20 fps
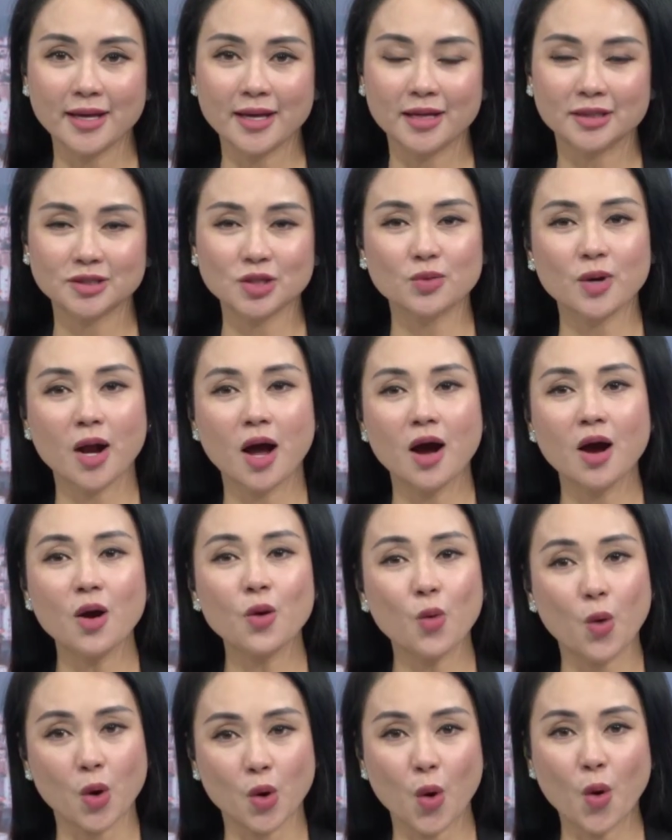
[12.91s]
trong đó
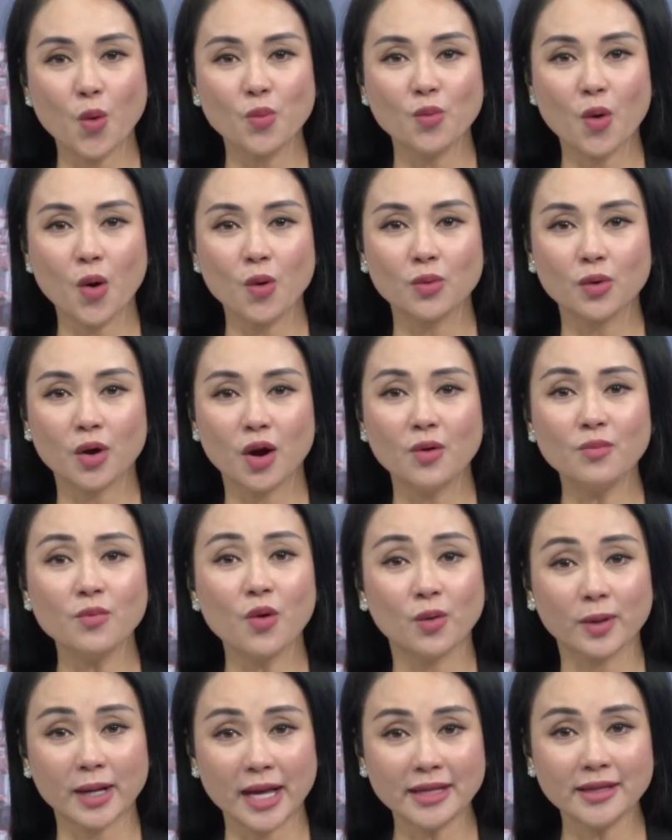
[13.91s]
quận Ôn Môn có
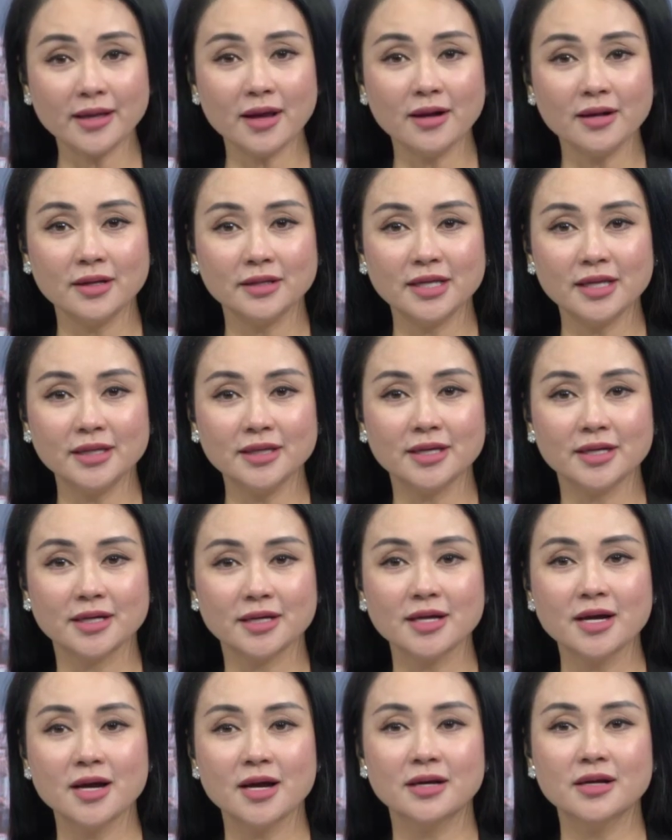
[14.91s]
một cá nhân vinh dự
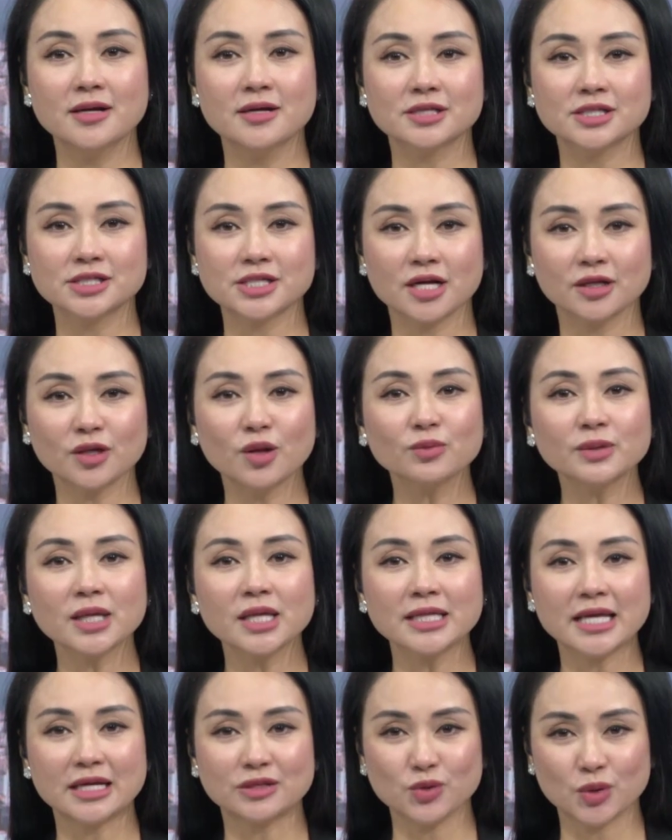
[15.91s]
được Sở Thông tin
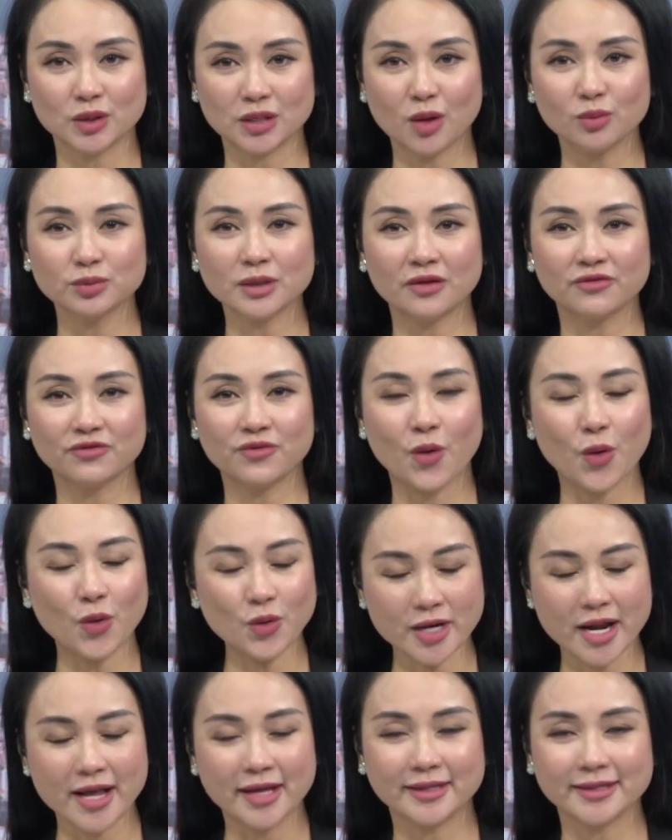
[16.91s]
và Truyền thông thành phố
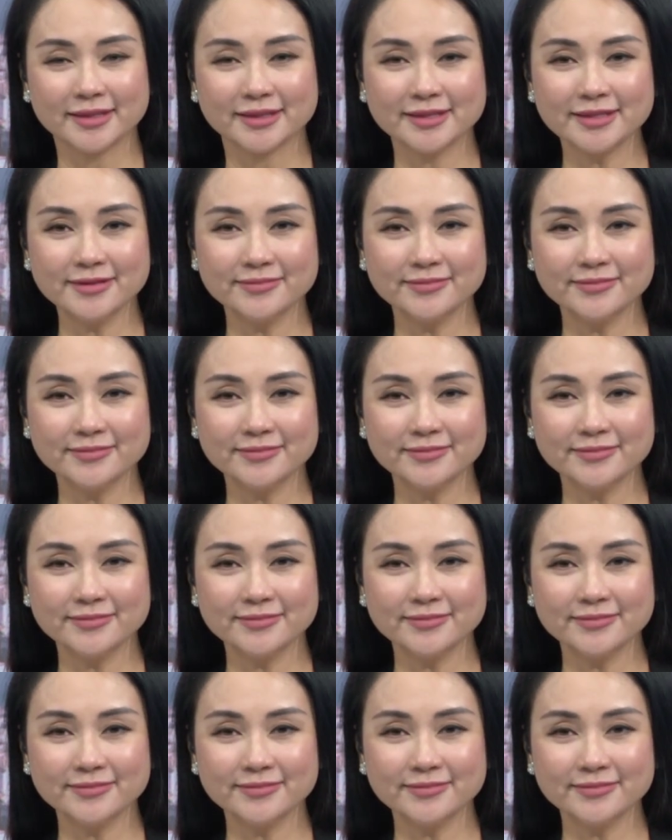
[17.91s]
đề cử.